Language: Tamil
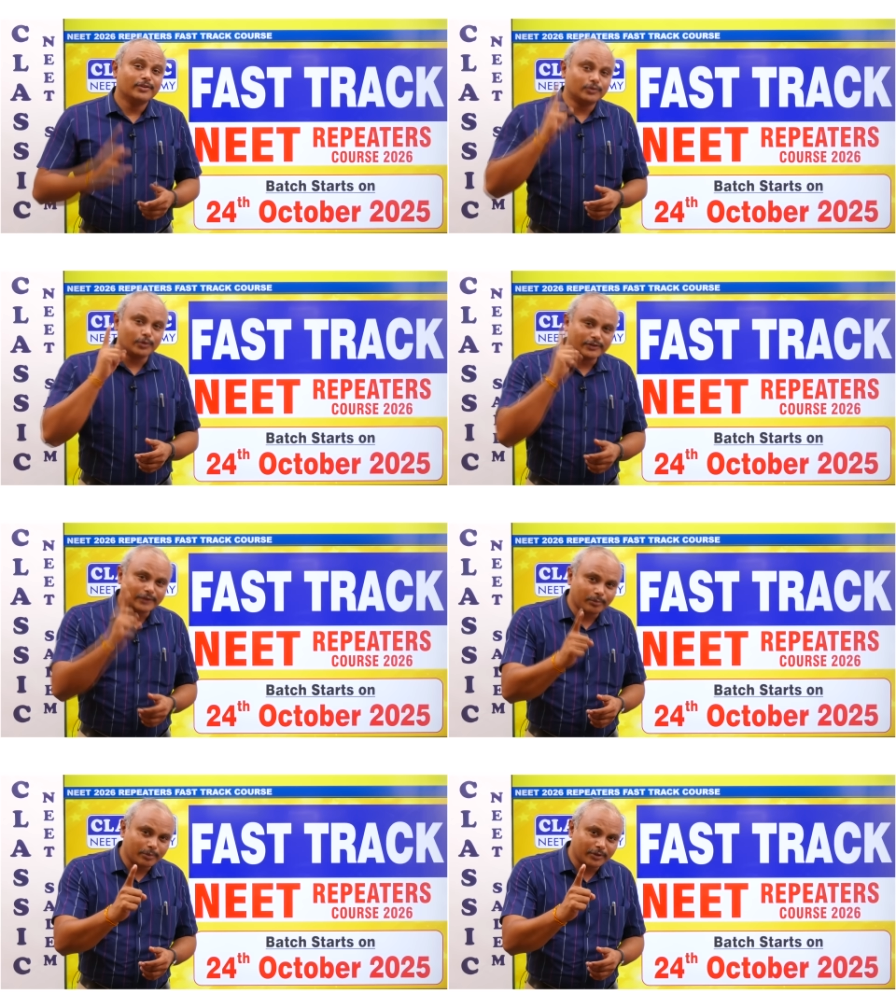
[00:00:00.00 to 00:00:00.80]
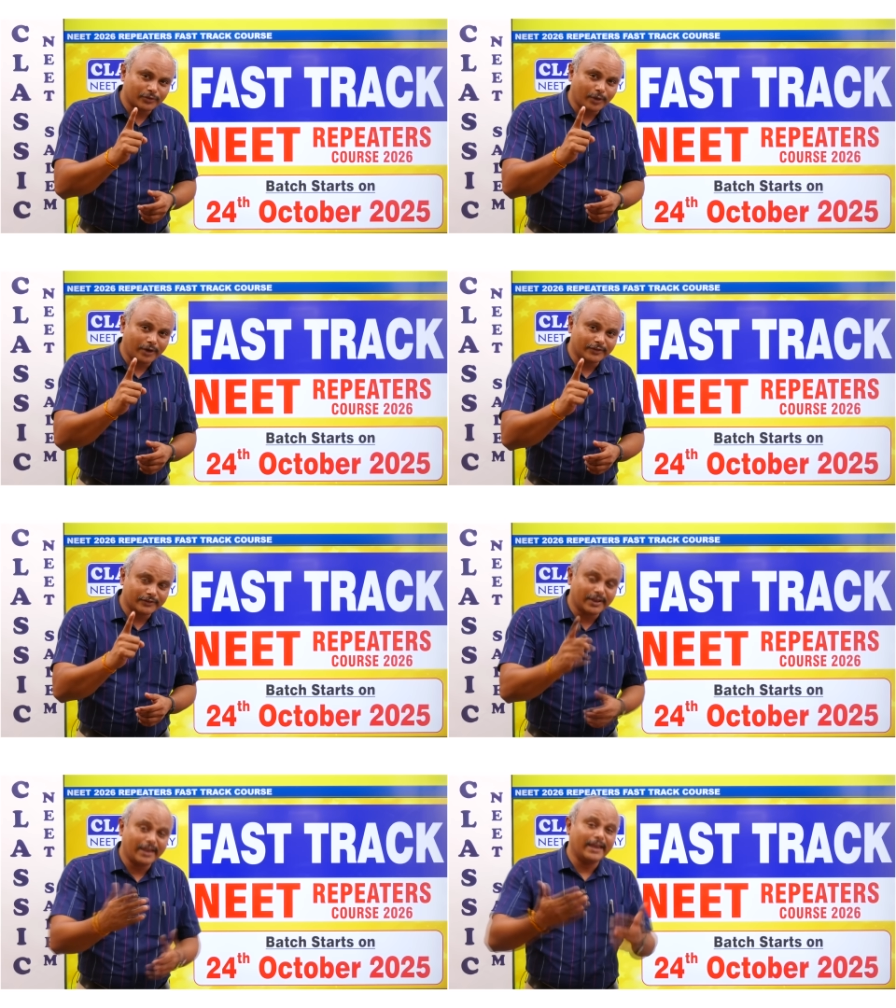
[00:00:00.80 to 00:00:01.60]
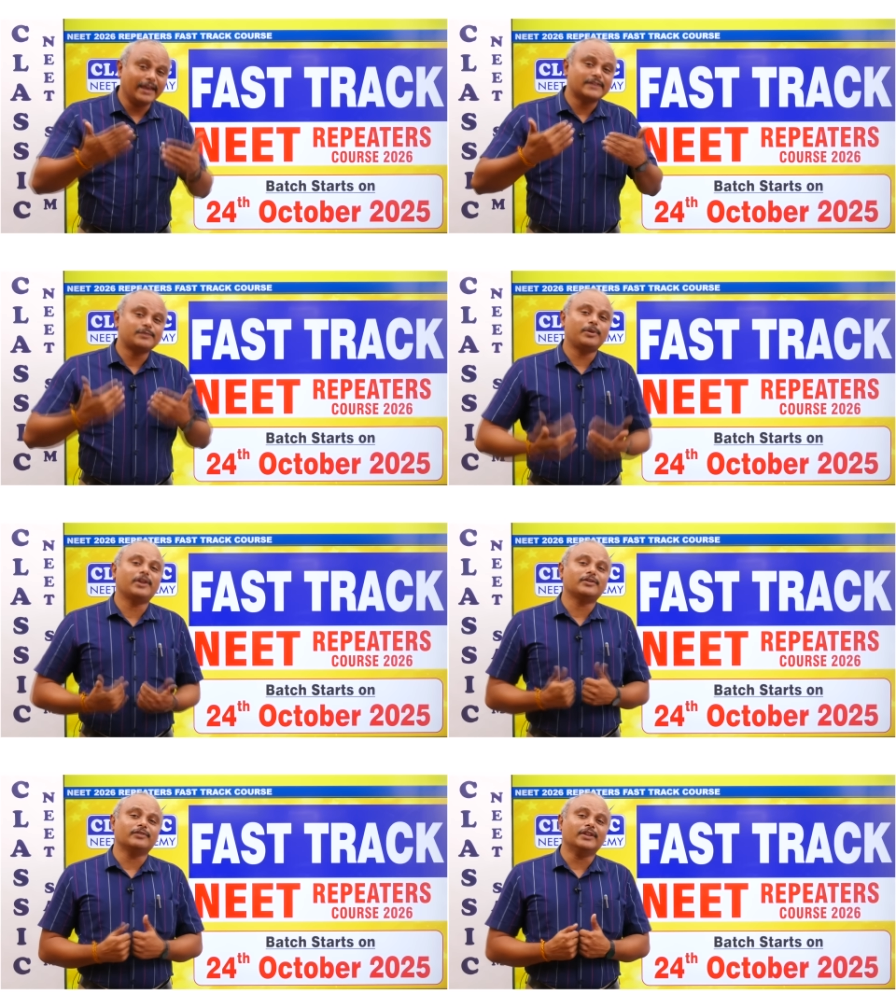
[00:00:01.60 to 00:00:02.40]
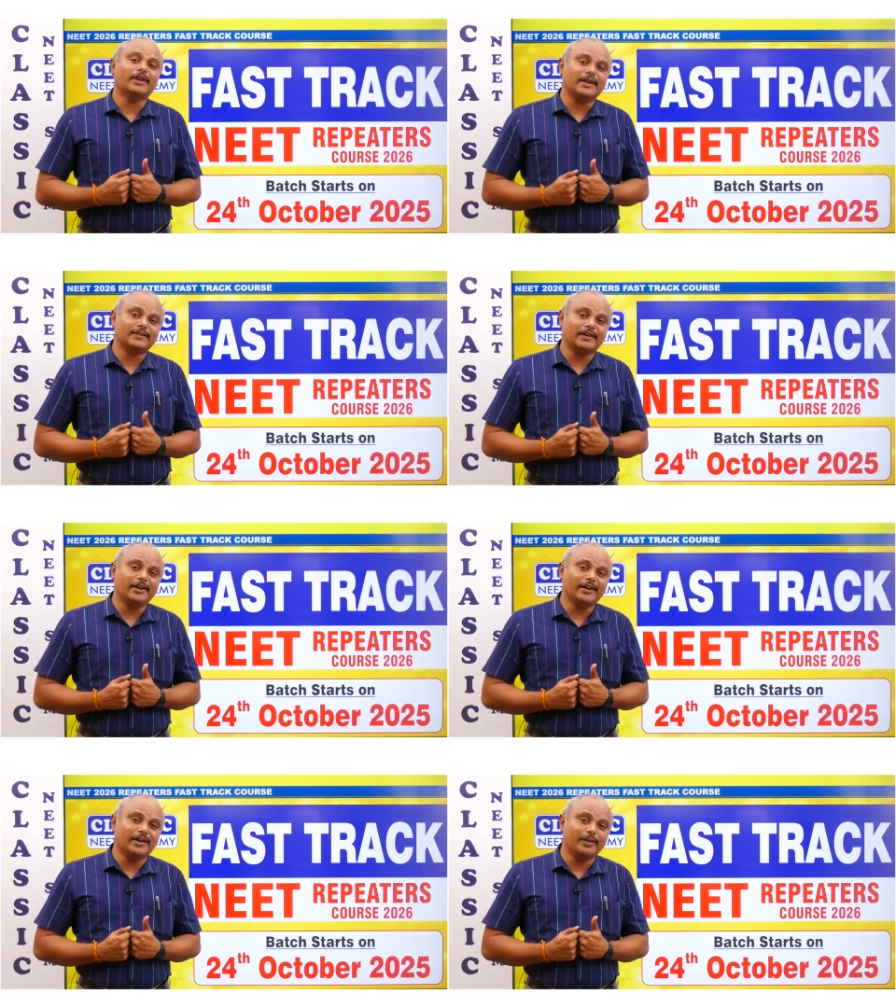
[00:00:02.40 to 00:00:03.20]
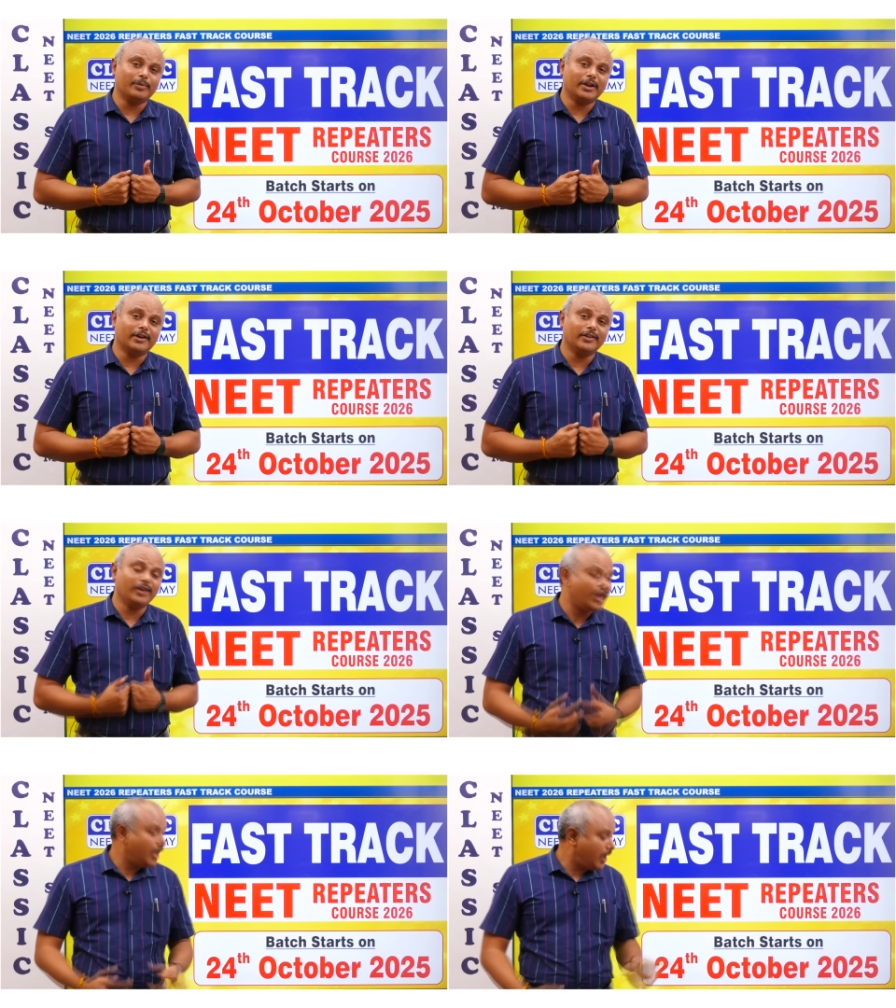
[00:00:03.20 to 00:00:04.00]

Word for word: ஸ்டூடெண்ட்ஸ் எம்பிபிஎஸ் வாங்க வச்ச எக்ஸ்பீரியன்ஸ் வந்து கிளாசிக் நீட் அகாடமியில் இருக்குது